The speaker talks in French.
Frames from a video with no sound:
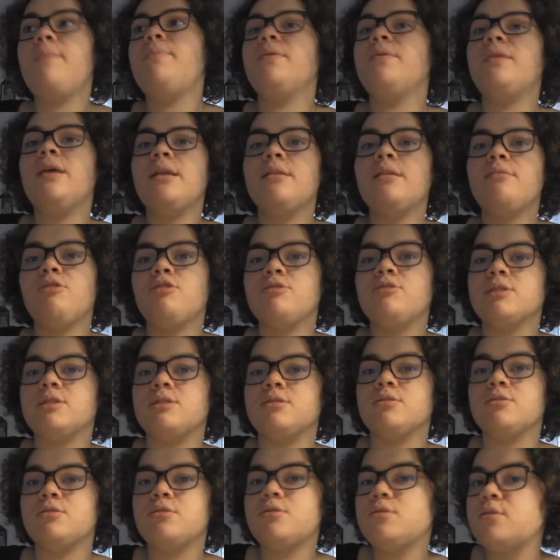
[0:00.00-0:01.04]
peut-être de temps
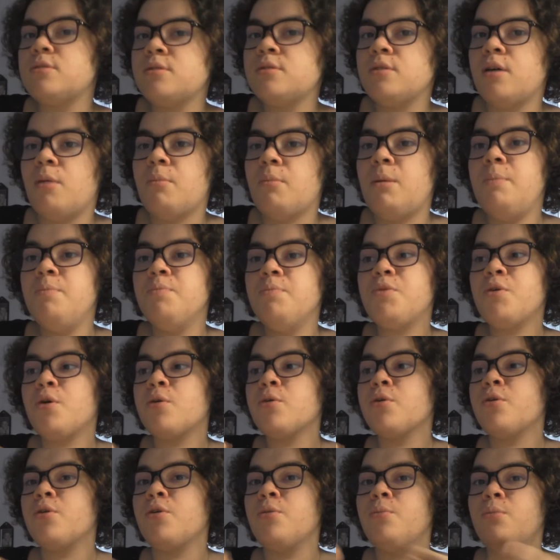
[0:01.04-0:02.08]
en temps, en même
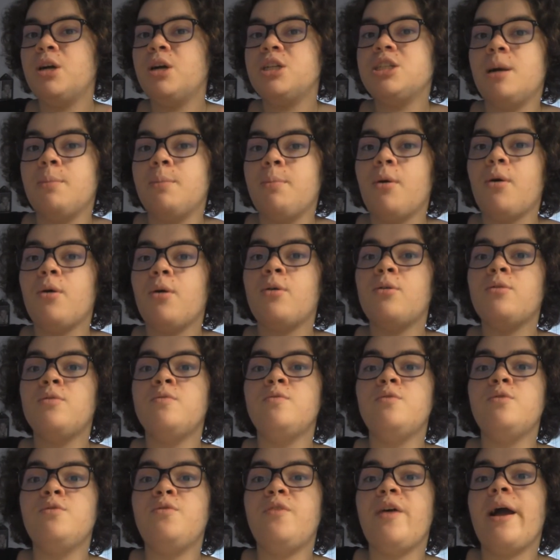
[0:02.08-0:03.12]
temps que moi j'apprends,
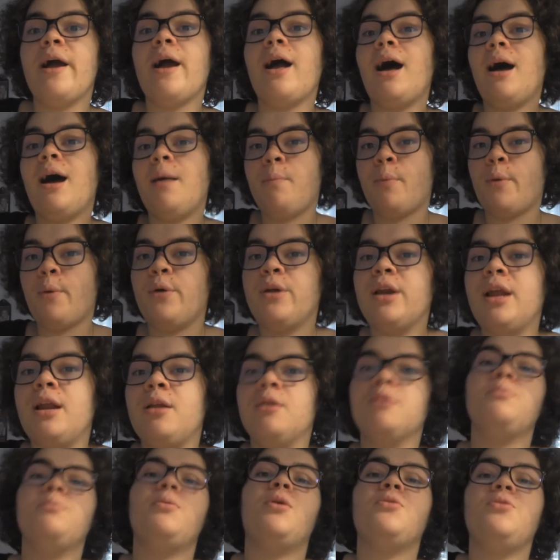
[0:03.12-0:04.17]
vous faire apprendre la
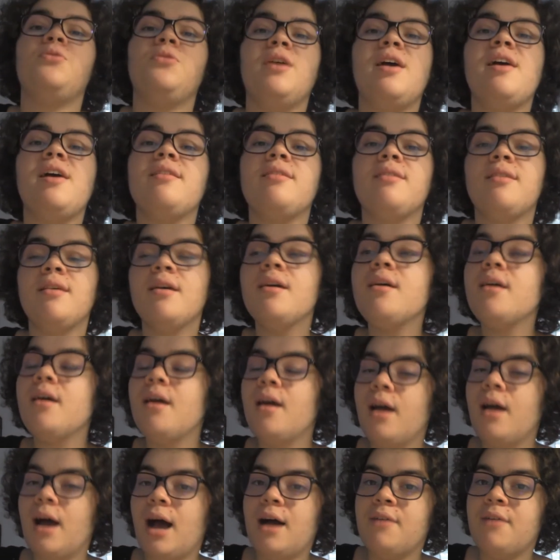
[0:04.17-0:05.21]
langue portugaise
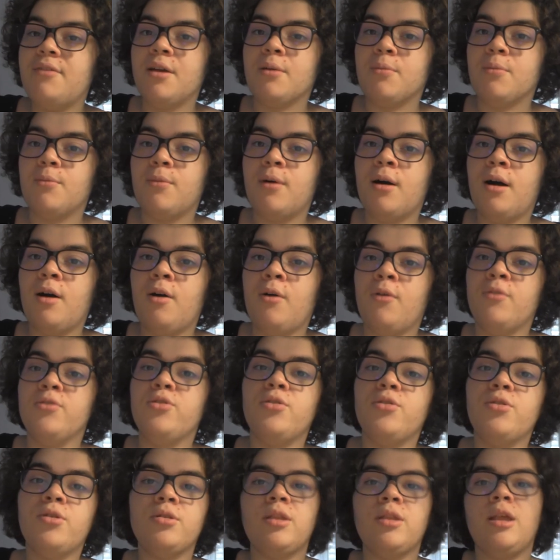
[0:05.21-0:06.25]
avec moi en
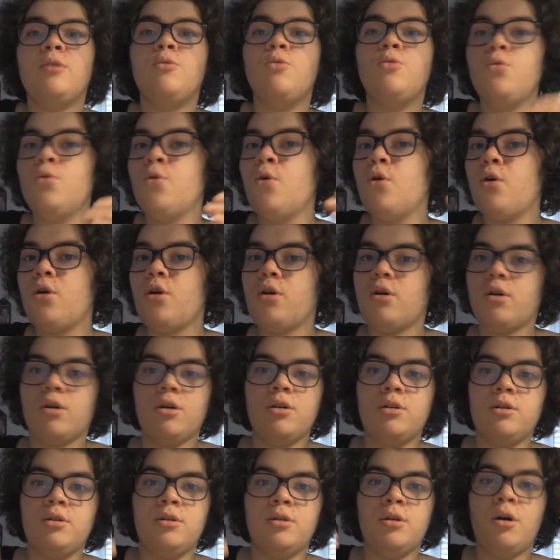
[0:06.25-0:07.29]
donnant des cours
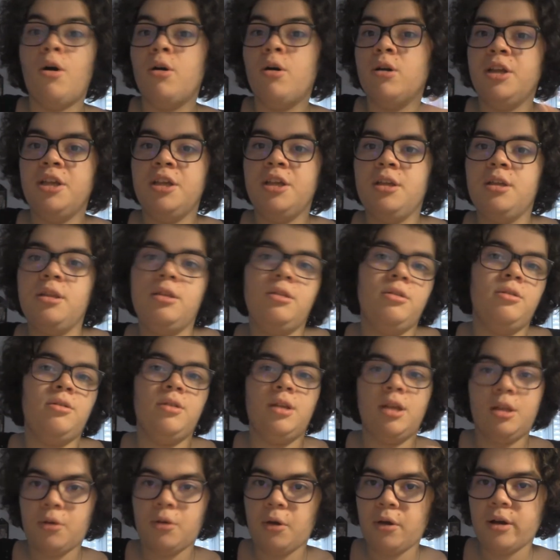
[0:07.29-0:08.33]
euh, en ligne,
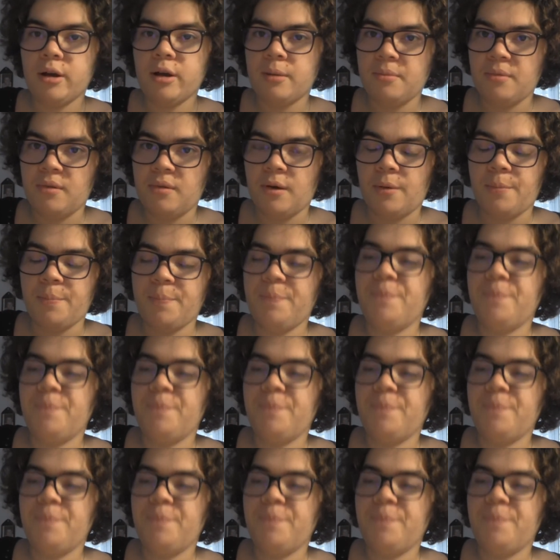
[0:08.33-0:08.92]
des trucs comme ça.